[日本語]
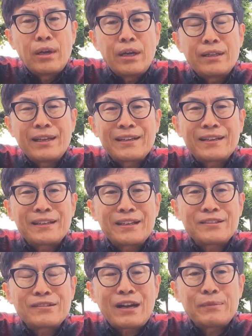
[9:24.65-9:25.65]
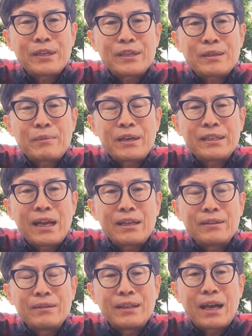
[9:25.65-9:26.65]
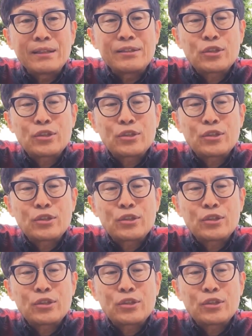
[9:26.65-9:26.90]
変な言い方です、阿弥陀様は 何